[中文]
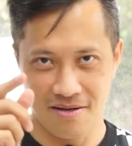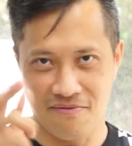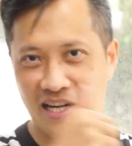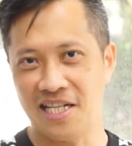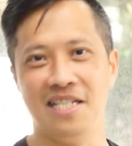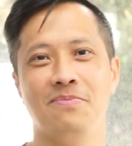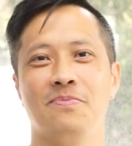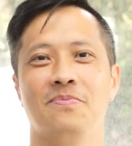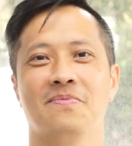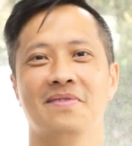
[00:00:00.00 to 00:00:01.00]
放心，
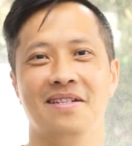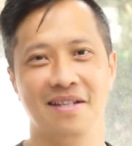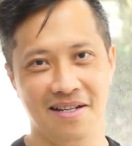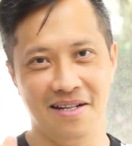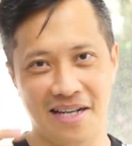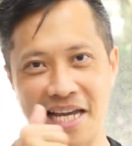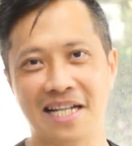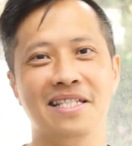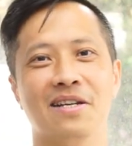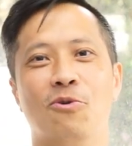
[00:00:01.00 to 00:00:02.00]
来
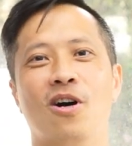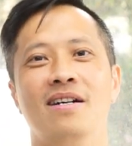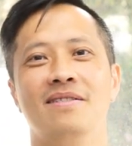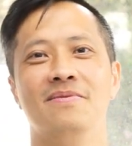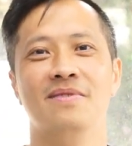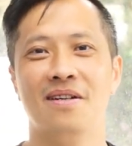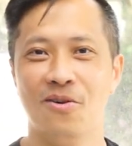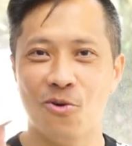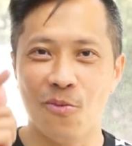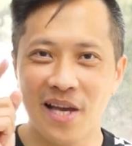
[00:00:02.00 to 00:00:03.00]
跟着我，
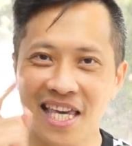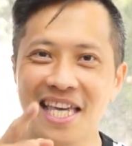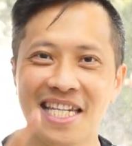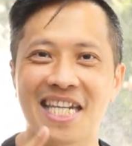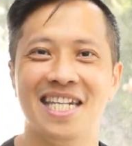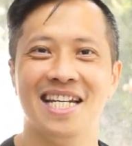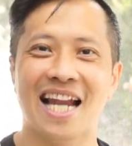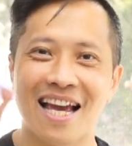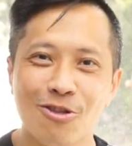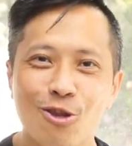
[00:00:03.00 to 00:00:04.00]
我们一起
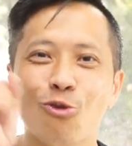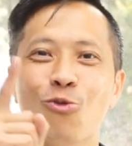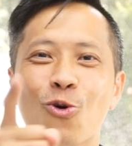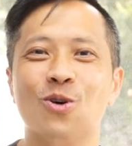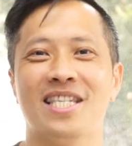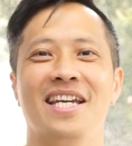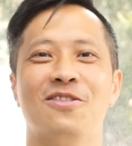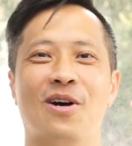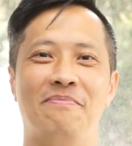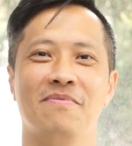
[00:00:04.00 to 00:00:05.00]
来度过这一
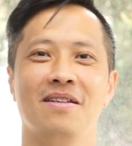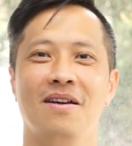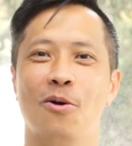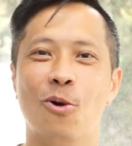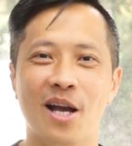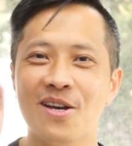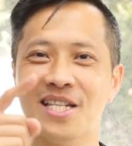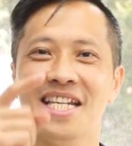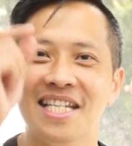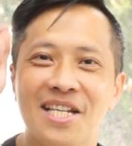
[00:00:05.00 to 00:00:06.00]
段。我很有
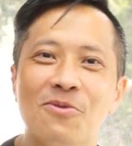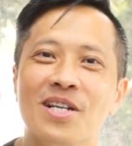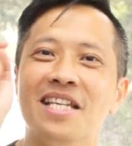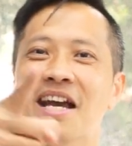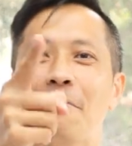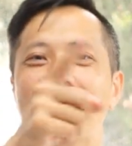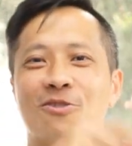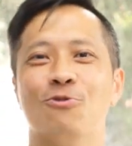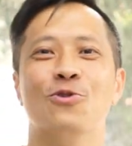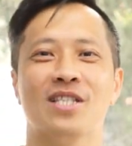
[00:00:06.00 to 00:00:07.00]
信心，我一定可以帮你
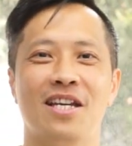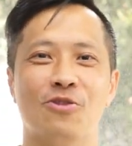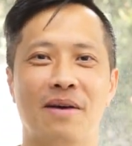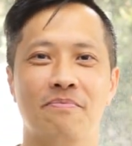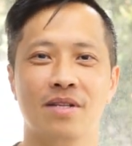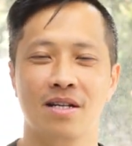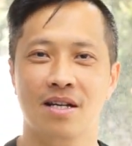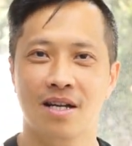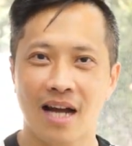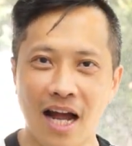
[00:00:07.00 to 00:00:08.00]
度过这一段。
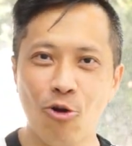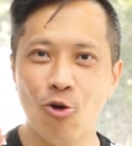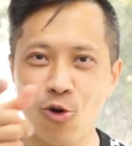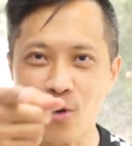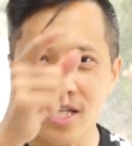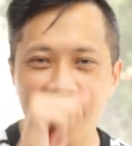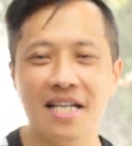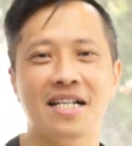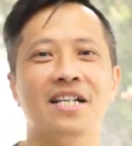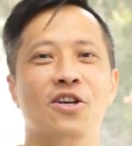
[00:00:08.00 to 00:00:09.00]
啊，如果你真的
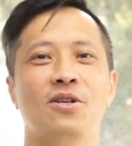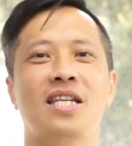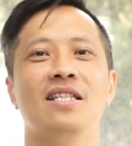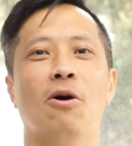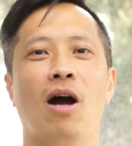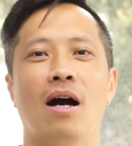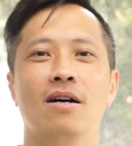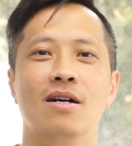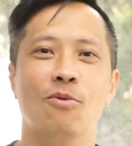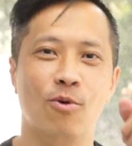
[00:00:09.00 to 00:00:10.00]
更有心的
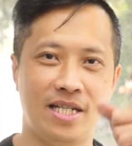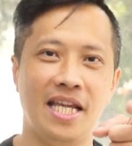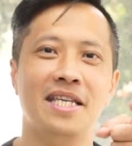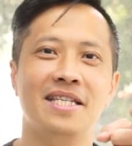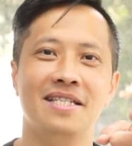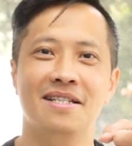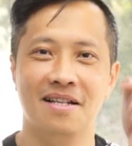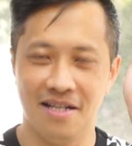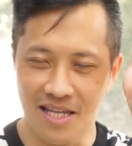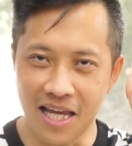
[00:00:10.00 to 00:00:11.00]
话，我建议
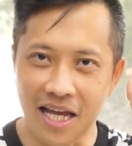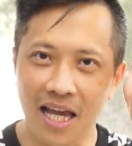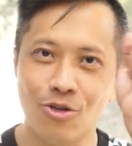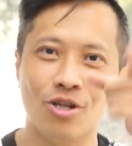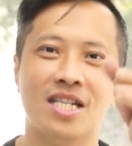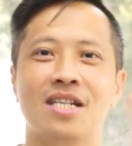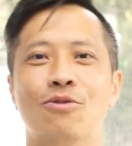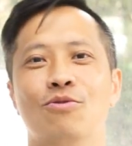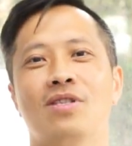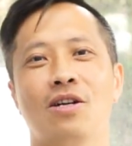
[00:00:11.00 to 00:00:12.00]
你也可以去西
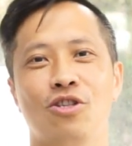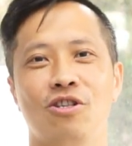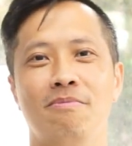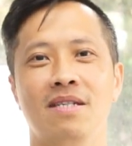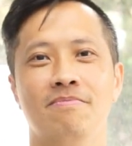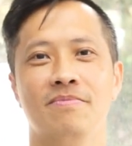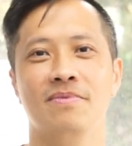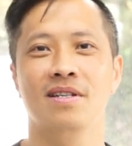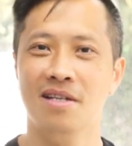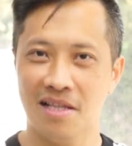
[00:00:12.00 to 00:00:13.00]
湖找菊米，
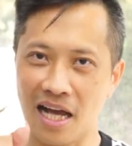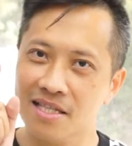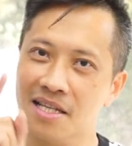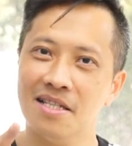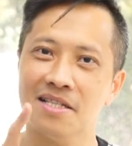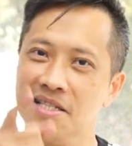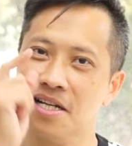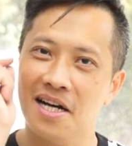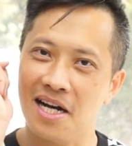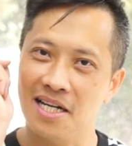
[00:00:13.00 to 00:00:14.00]
他真的是
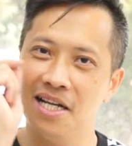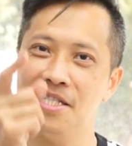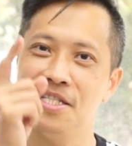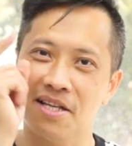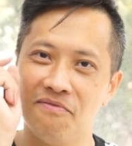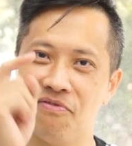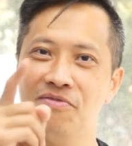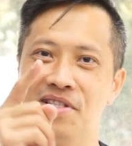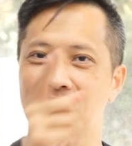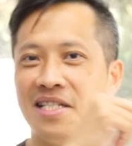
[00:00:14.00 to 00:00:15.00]
个很认真负
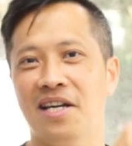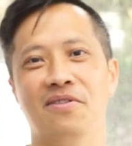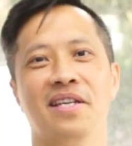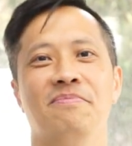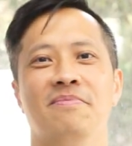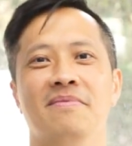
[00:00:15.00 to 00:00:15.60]
责的教练，